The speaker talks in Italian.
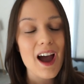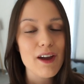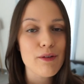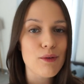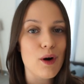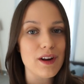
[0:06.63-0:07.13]

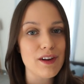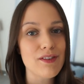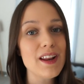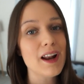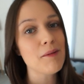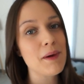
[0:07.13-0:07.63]
e fuori
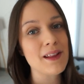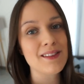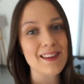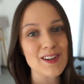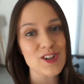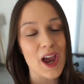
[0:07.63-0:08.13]

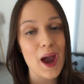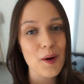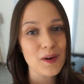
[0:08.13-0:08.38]
finalmente c'è